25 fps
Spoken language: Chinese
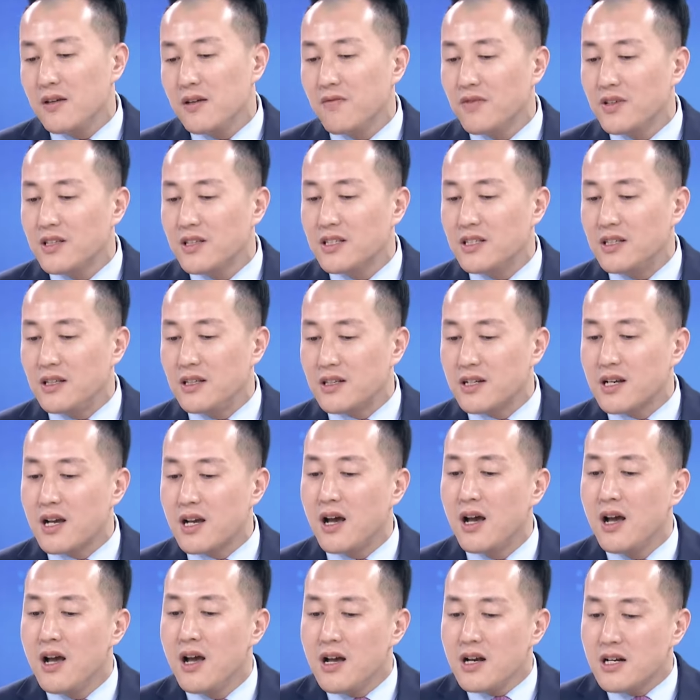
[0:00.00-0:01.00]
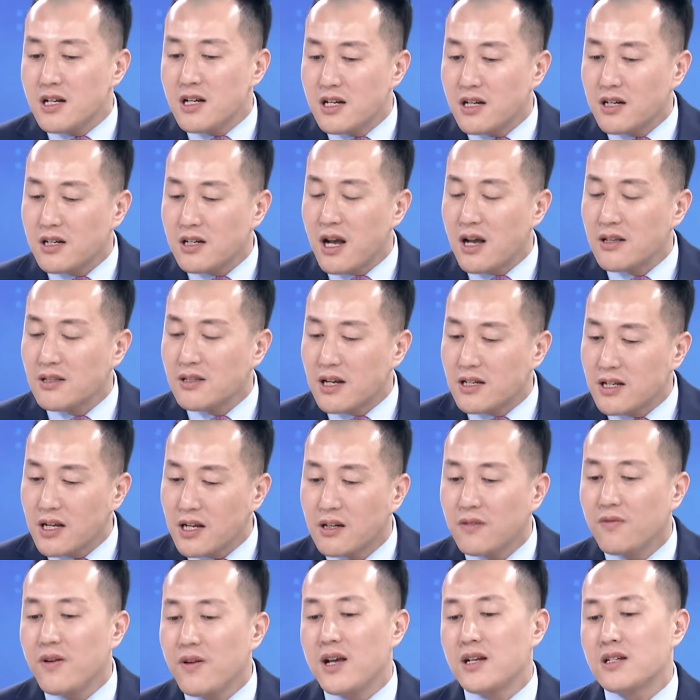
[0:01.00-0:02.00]
的谨慎。市场在这
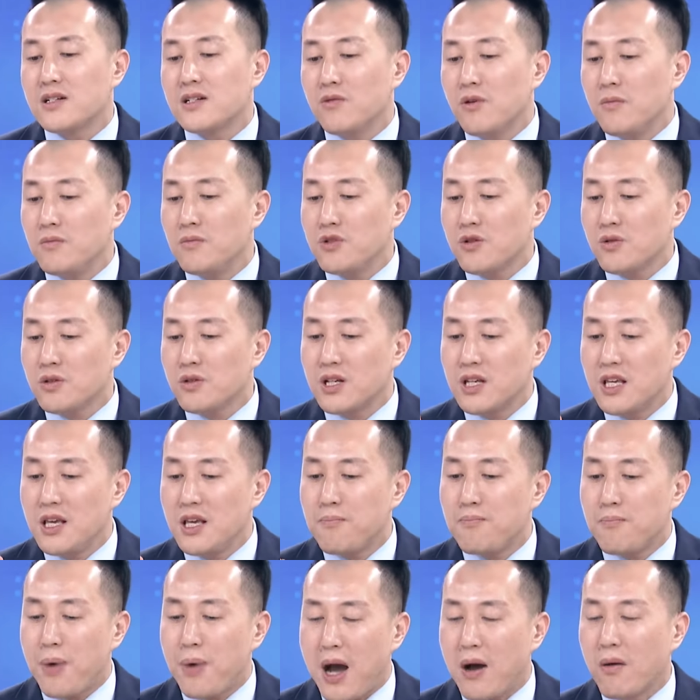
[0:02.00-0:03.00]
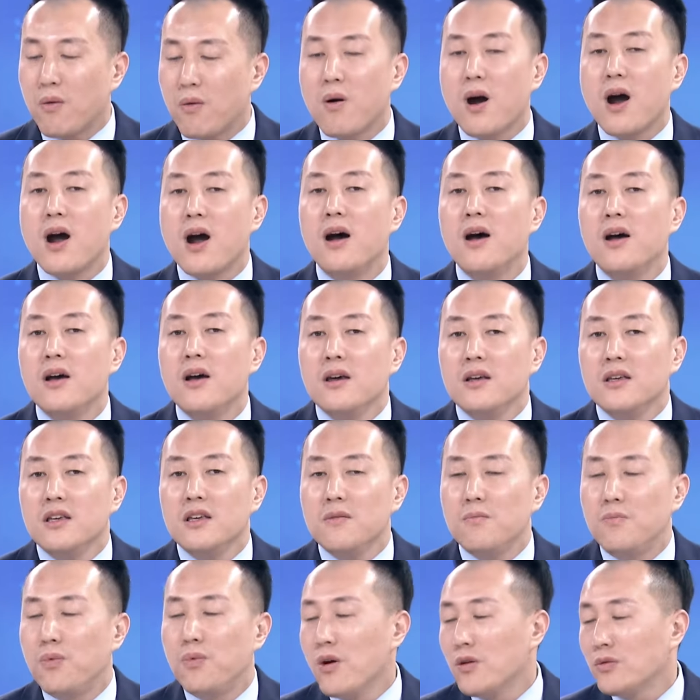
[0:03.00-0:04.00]
个位置，我们就是以板块、以
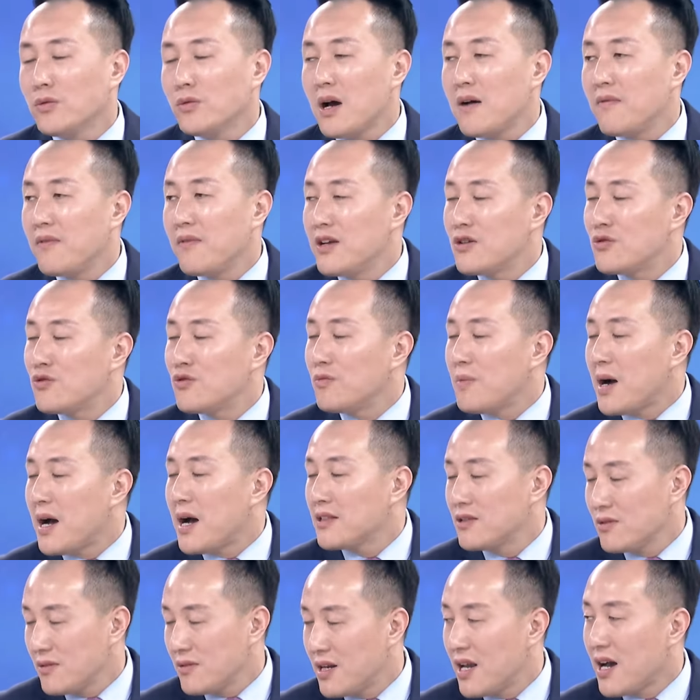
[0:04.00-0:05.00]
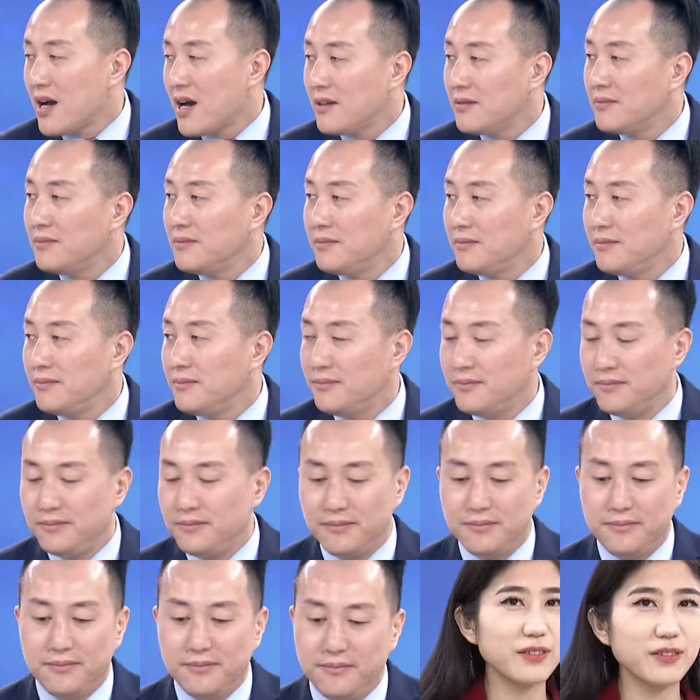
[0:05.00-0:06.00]
波段为主吧，就这样。嗯，
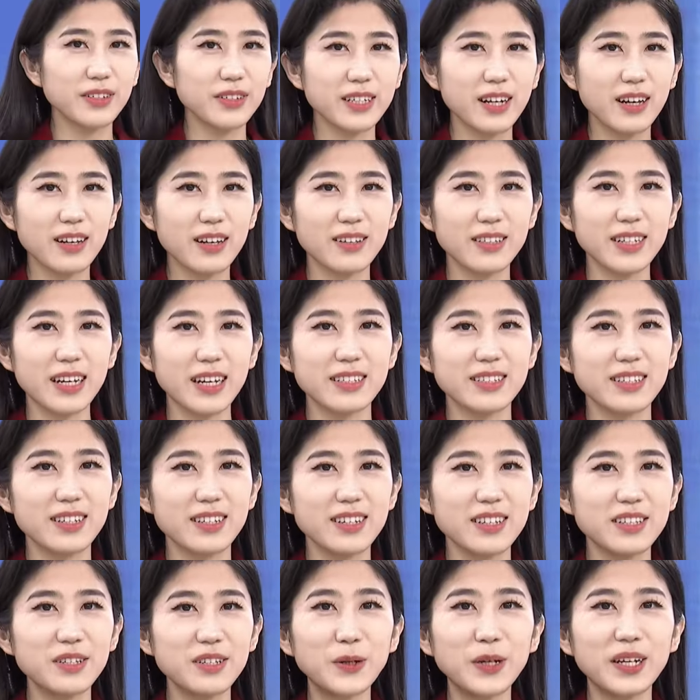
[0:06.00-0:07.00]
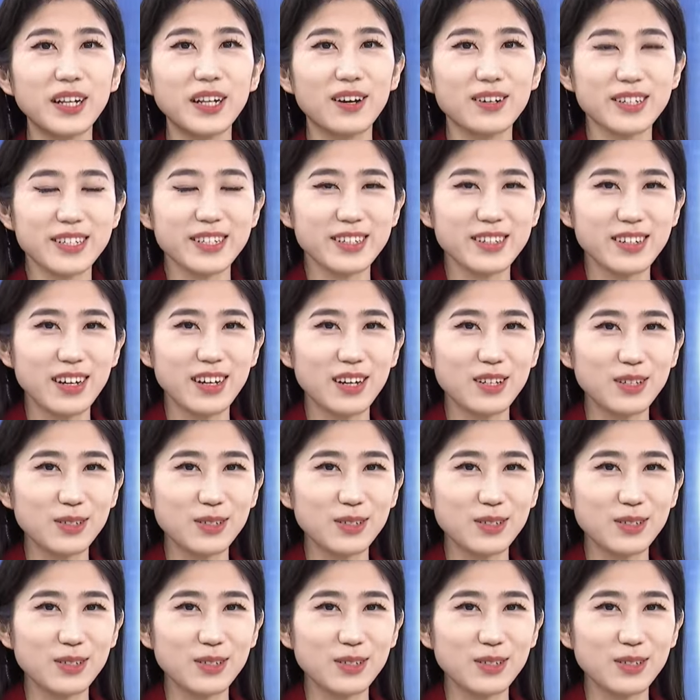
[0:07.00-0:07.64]
好，非常感谢一辉老师啊。